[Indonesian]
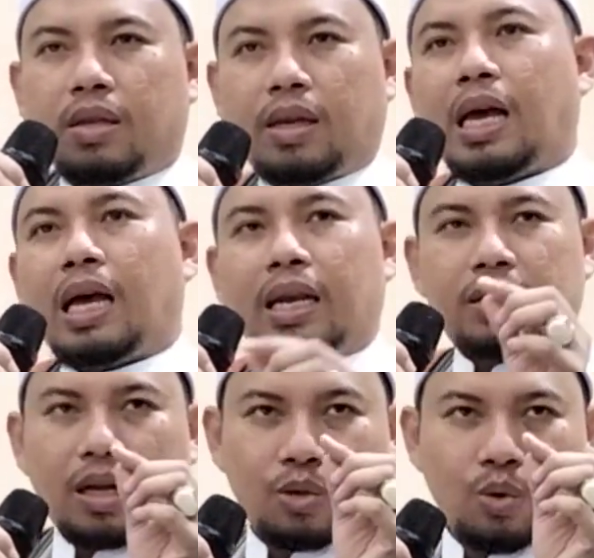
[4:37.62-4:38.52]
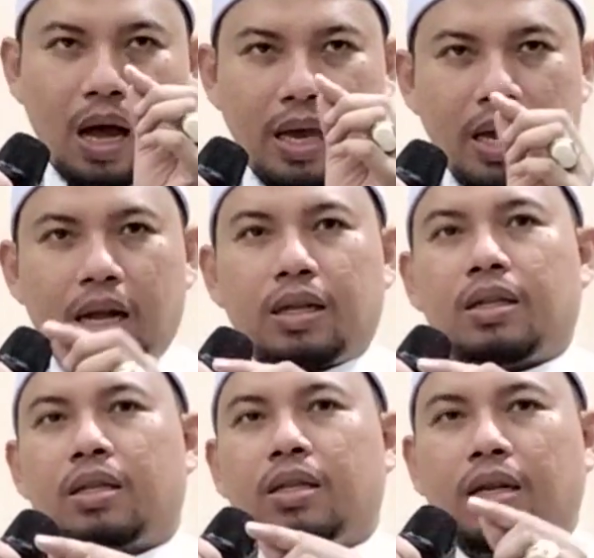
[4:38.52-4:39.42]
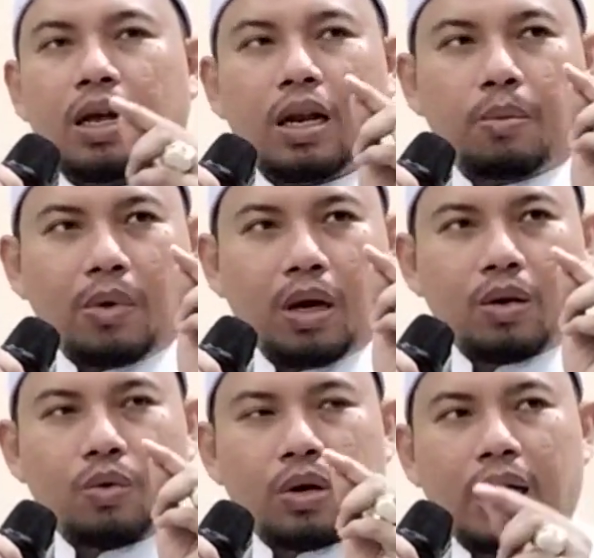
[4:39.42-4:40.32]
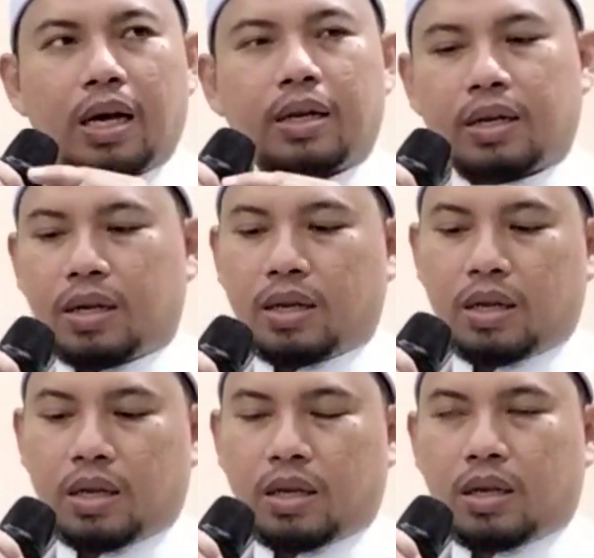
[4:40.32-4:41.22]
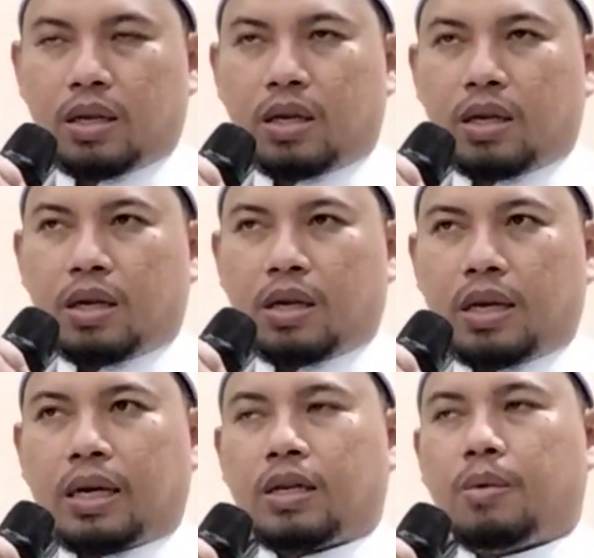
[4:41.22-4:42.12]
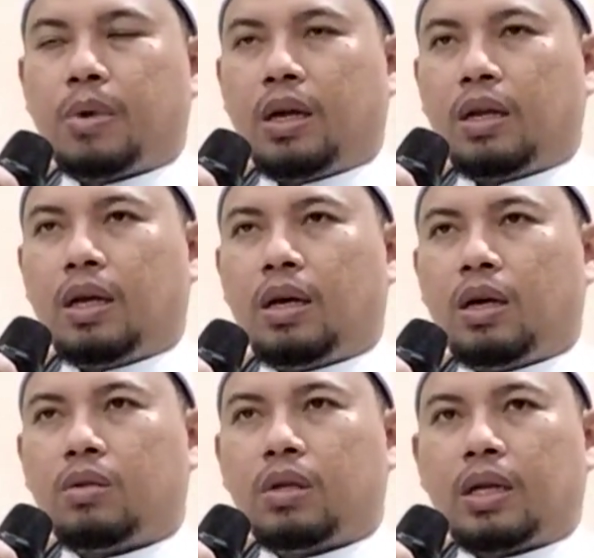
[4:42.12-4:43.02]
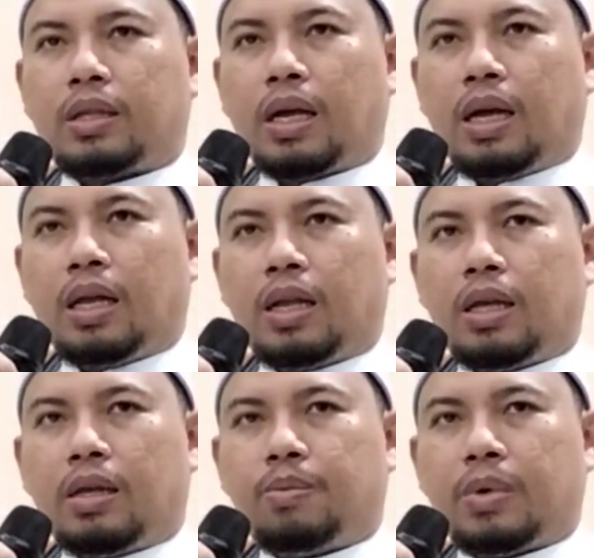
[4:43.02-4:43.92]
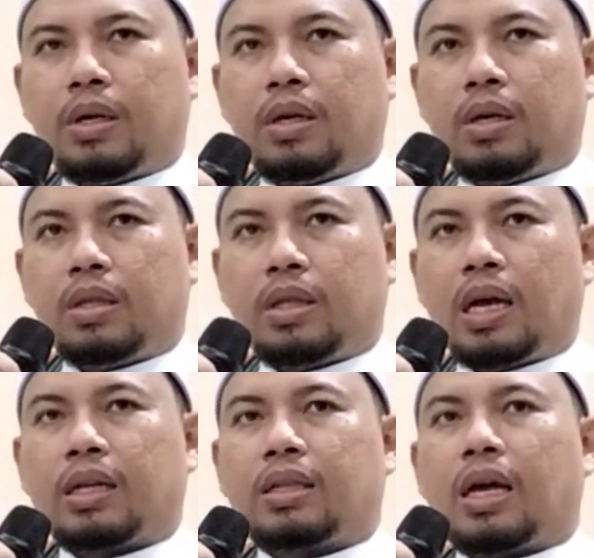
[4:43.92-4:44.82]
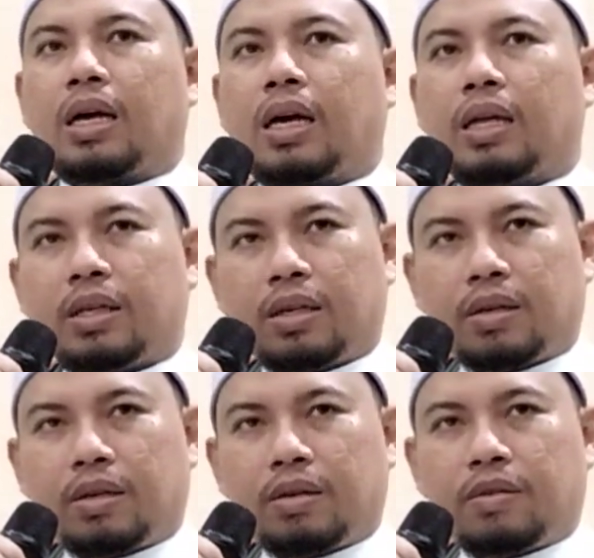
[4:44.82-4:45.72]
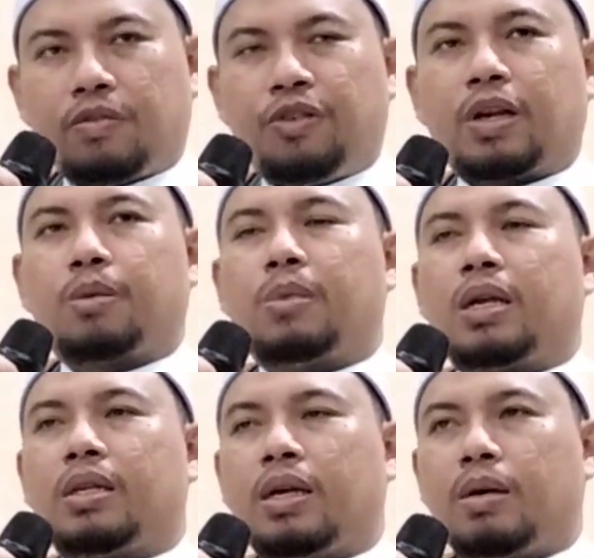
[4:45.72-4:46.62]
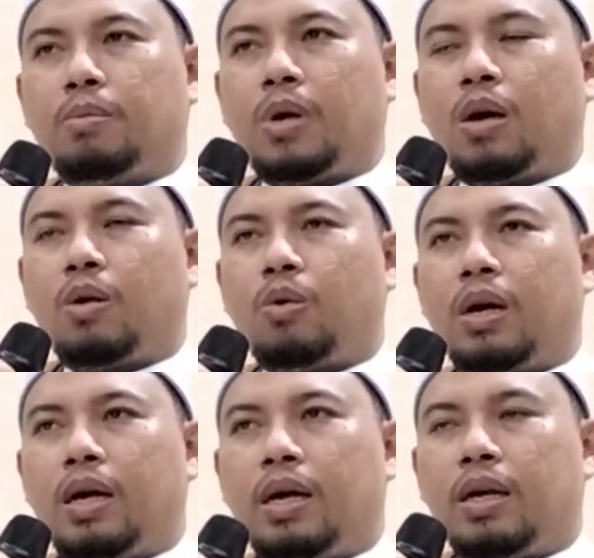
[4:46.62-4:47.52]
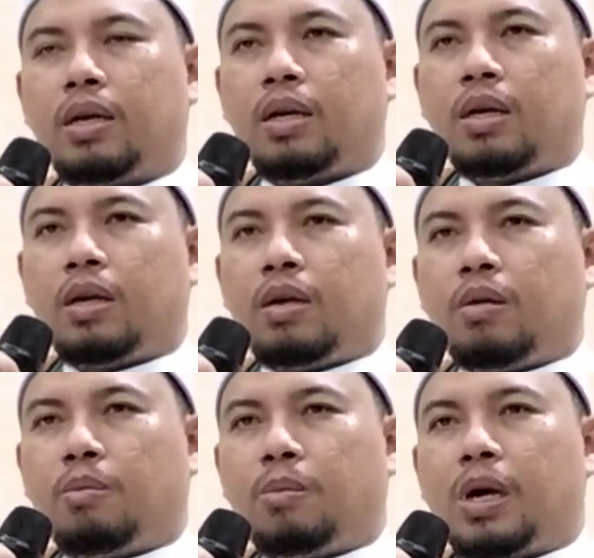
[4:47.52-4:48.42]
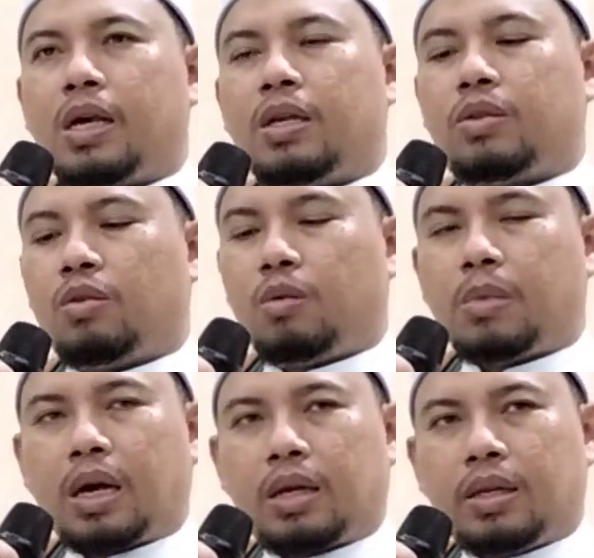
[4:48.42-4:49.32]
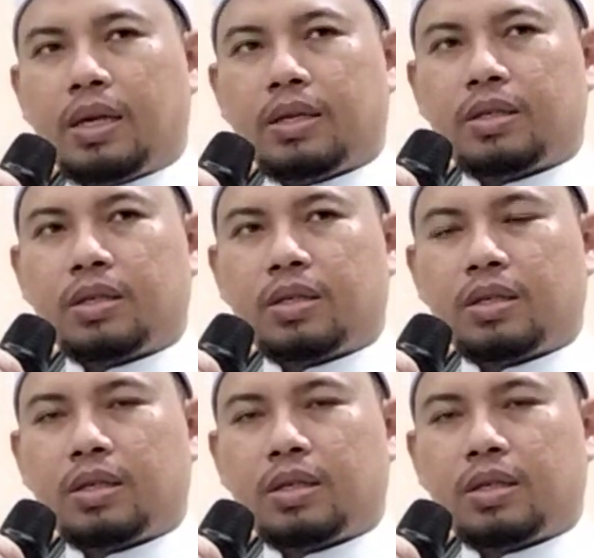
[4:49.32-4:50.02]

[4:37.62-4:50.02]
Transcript: Jadi ada satu ayat di dalam Al-Quran yang dimana Allah Ta'ala menyatakan firmannya bahwa Baitul Maqdis